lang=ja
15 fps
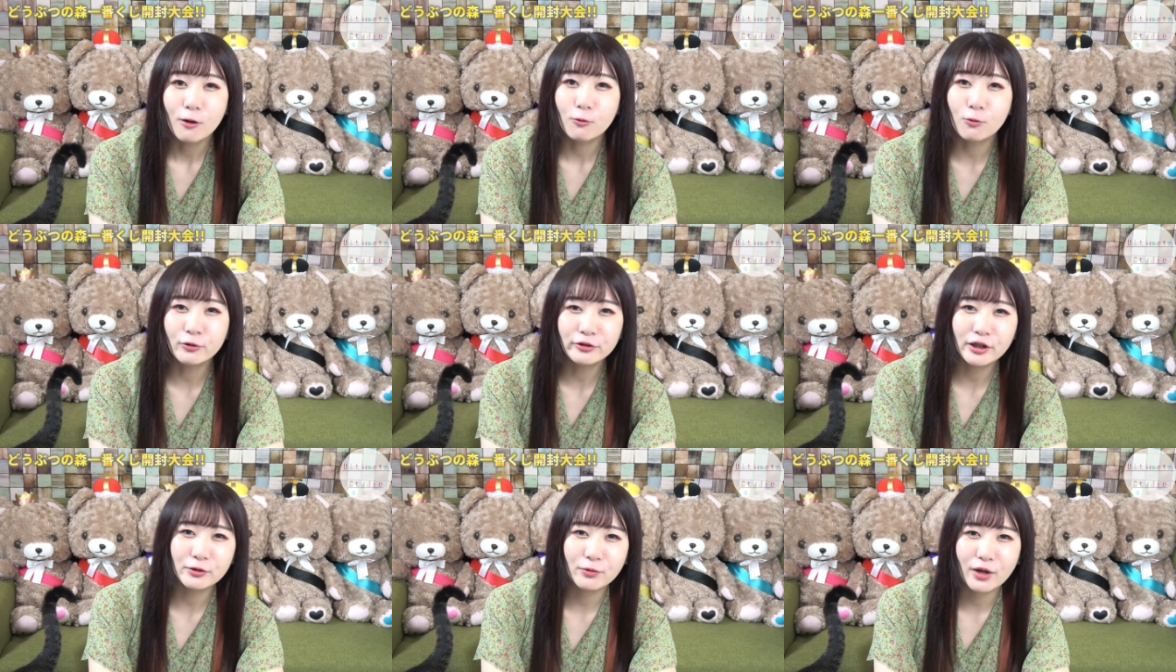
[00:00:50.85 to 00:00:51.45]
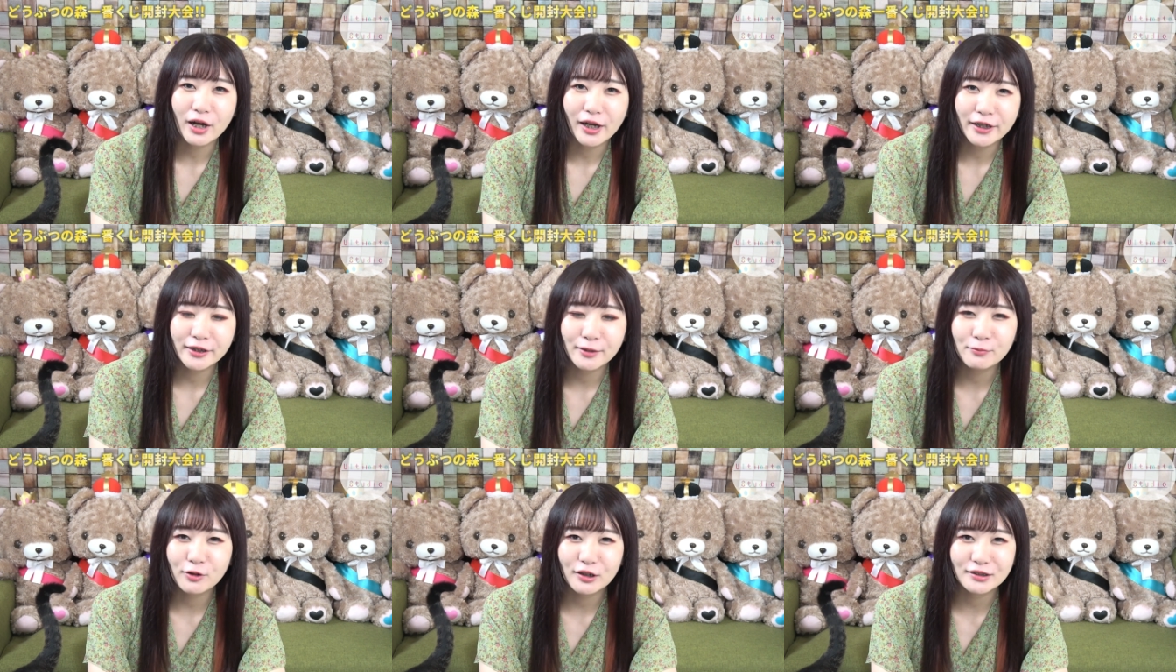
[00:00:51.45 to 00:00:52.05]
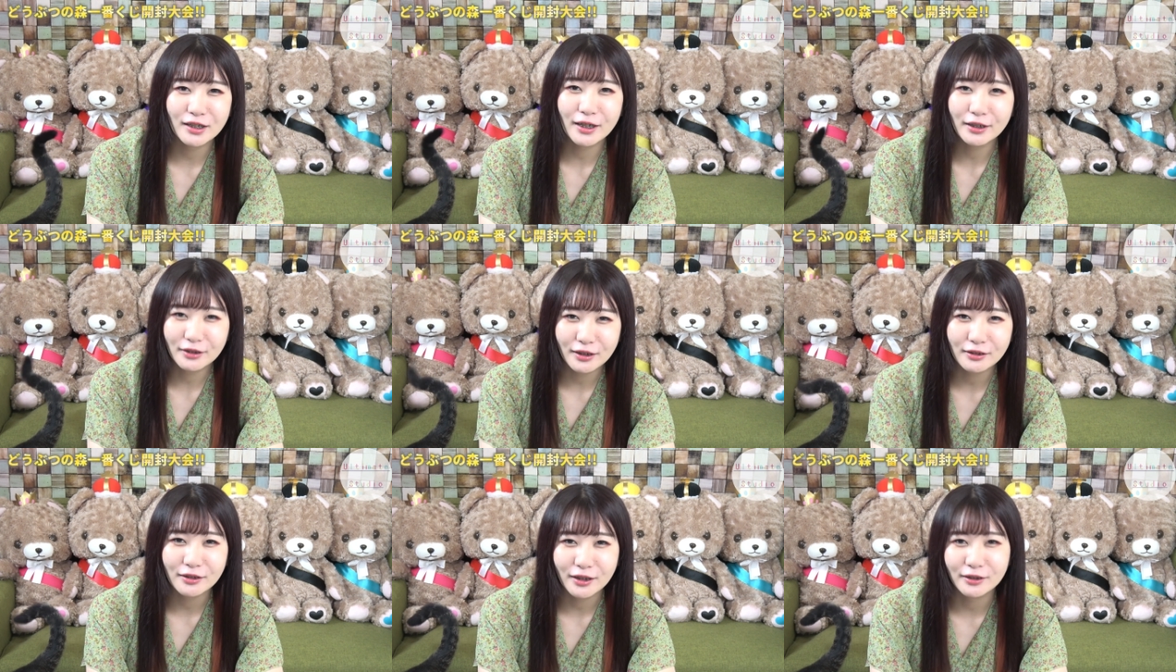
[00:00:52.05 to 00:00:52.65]
こんなのがアイテム化され
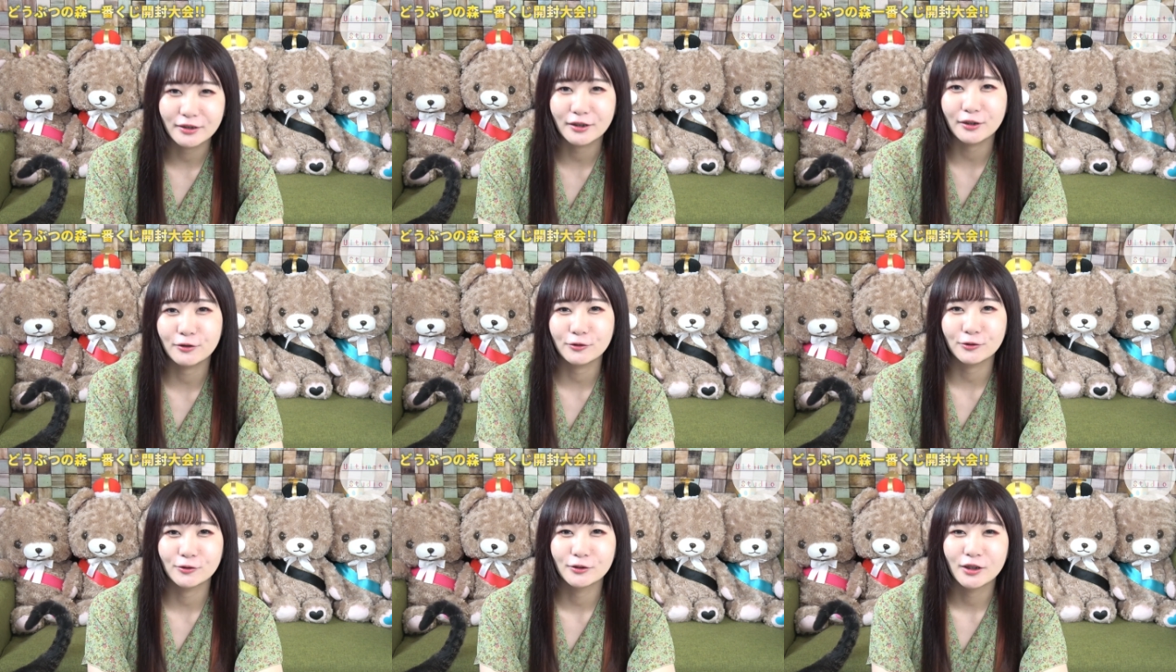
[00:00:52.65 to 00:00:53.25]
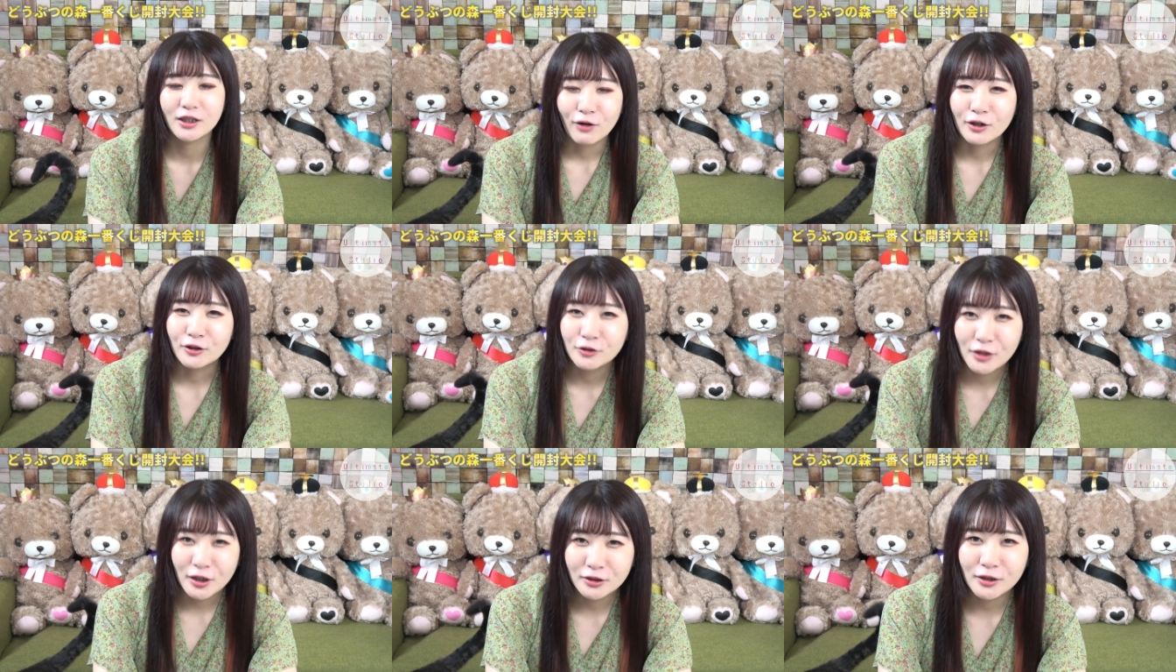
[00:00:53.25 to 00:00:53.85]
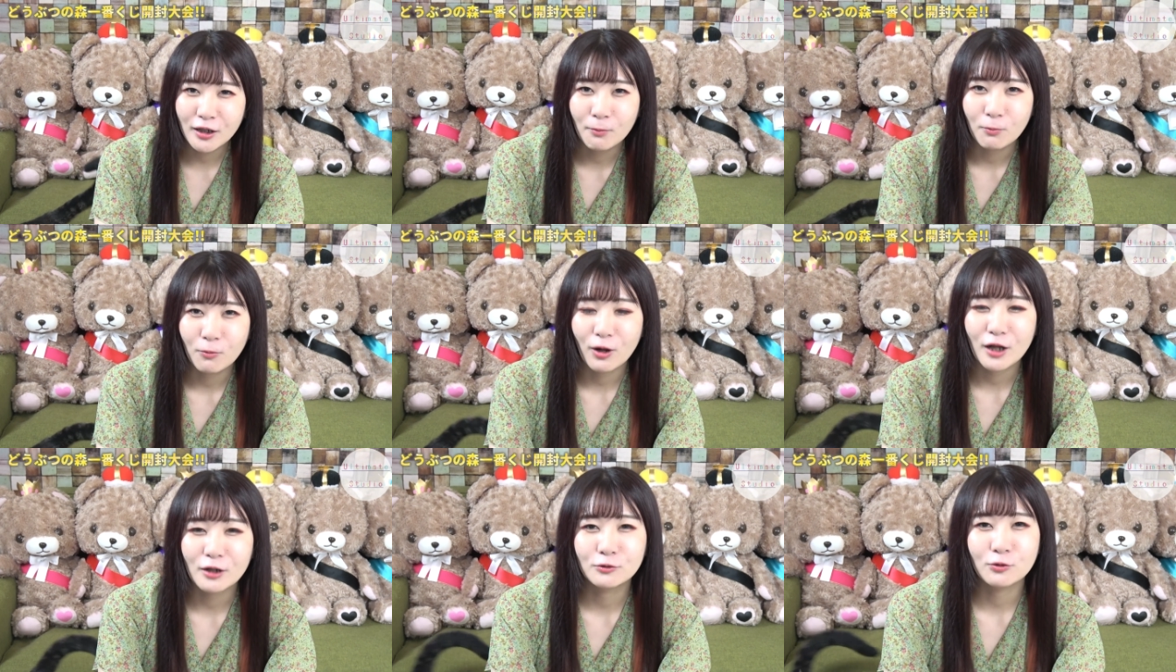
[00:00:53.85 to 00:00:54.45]
たんだっていうワクワク感
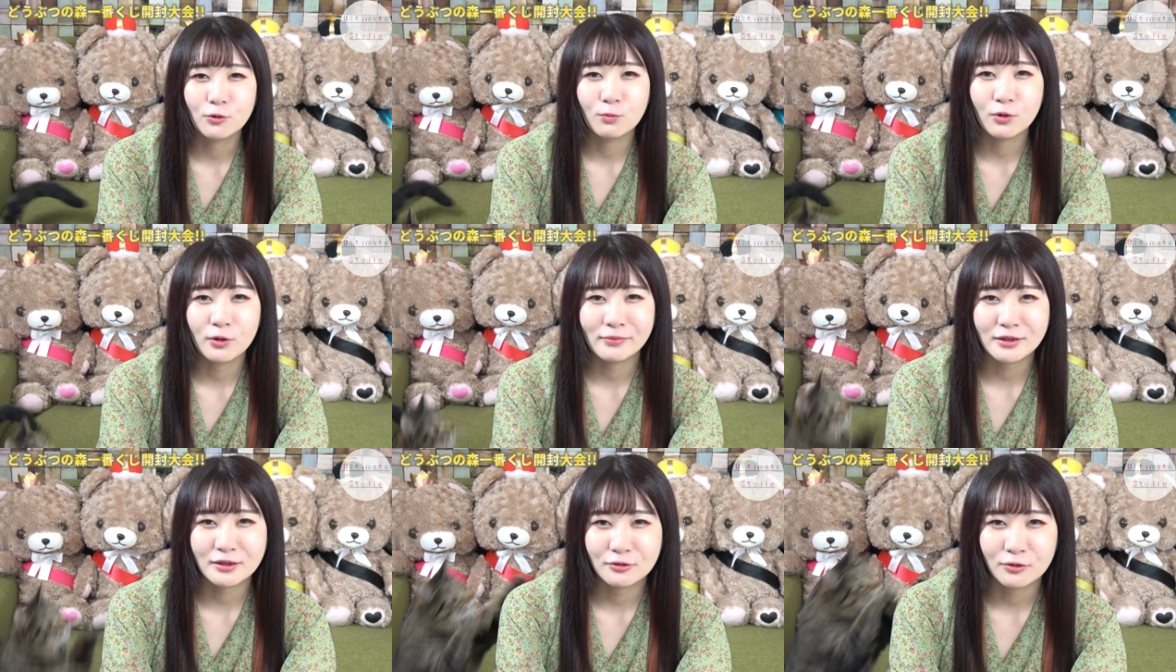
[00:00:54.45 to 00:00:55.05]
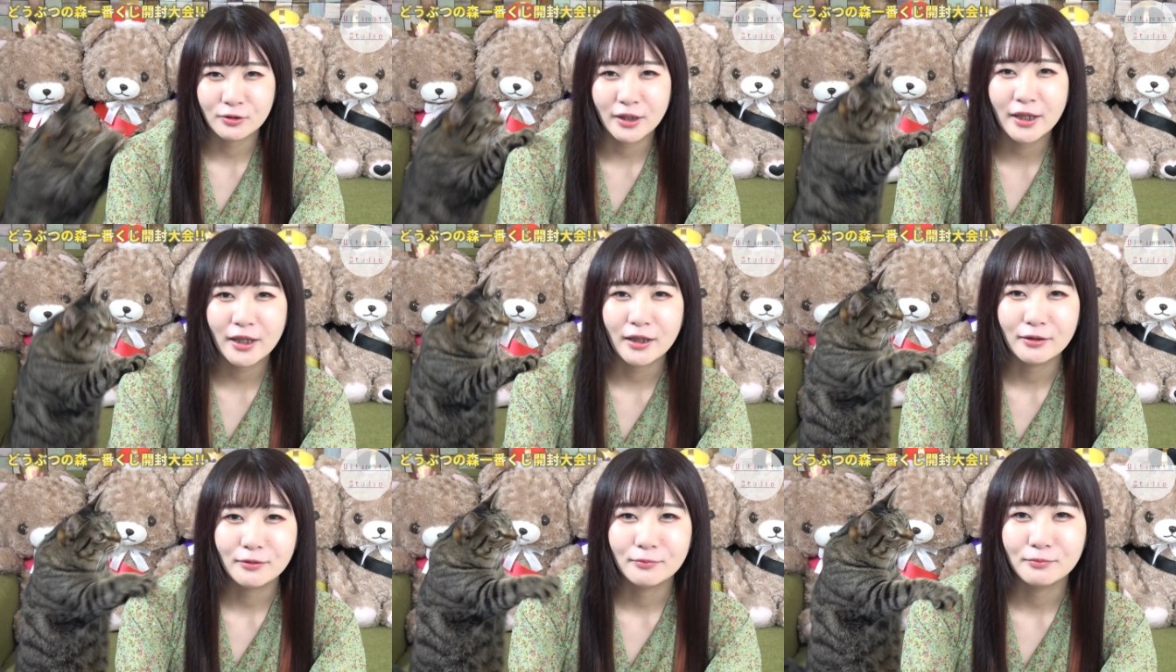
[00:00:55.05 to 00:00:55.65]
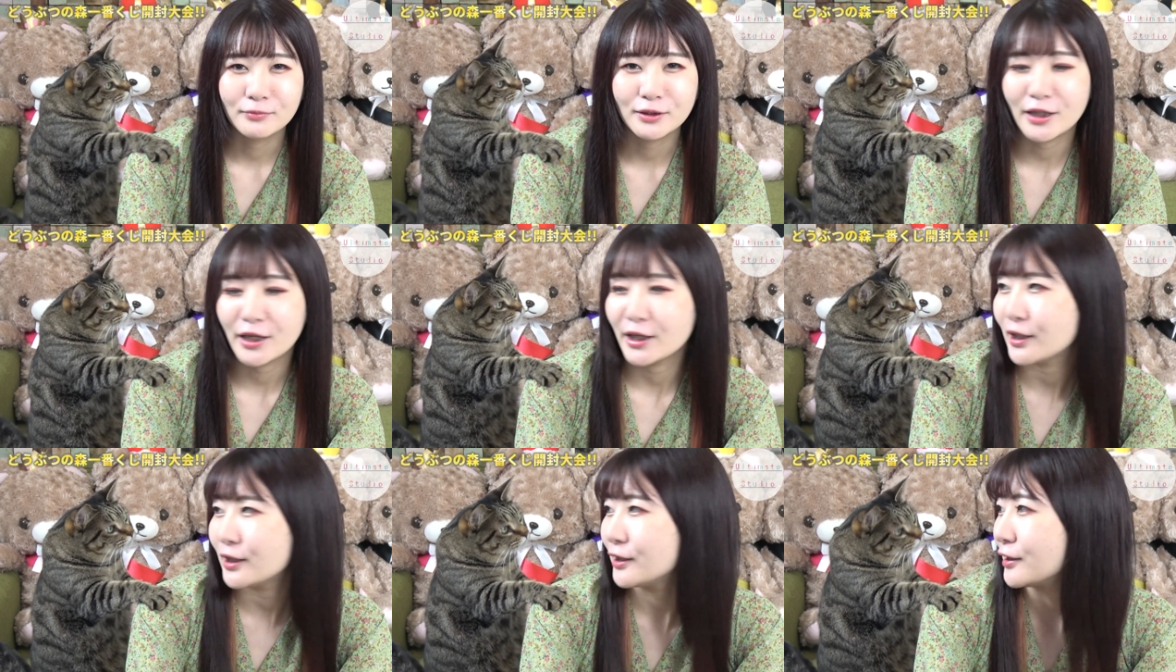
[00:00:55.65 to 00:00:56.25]
もあると思いますので、見て
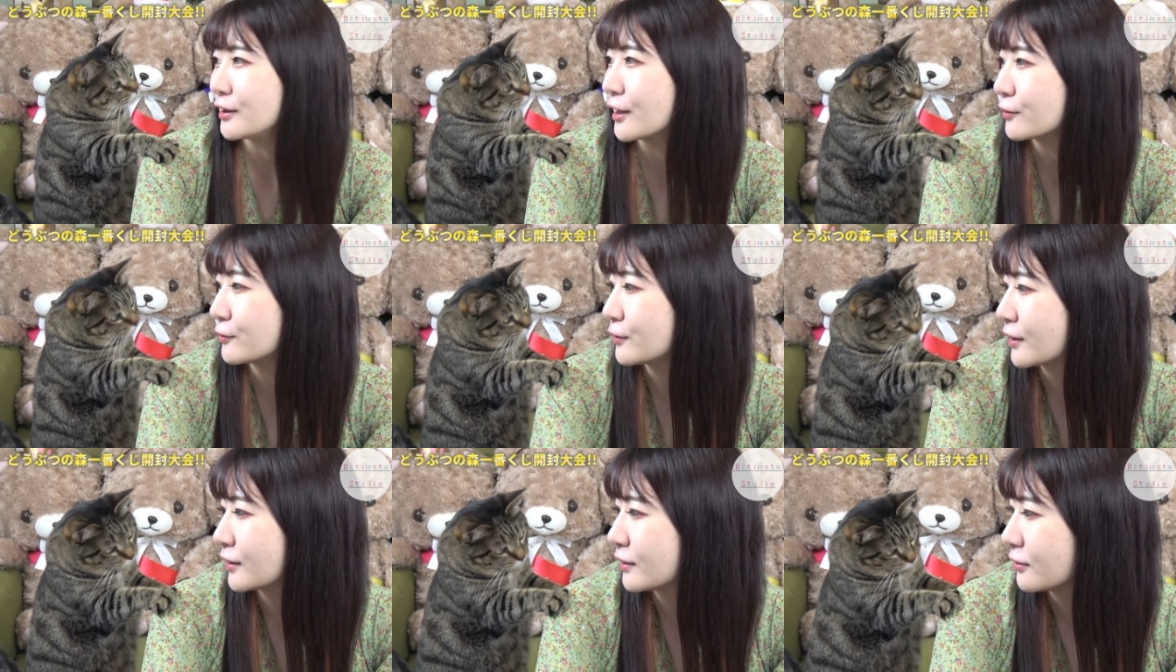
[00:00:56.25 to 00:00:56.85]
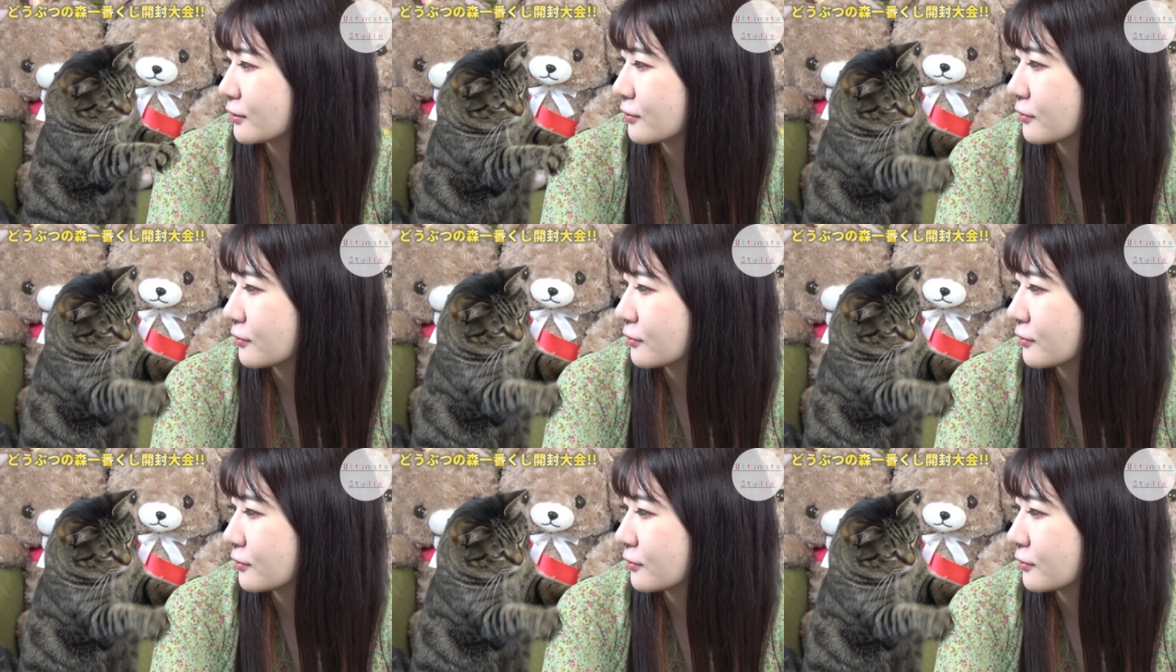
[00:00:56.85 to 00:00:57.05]
いってくれ、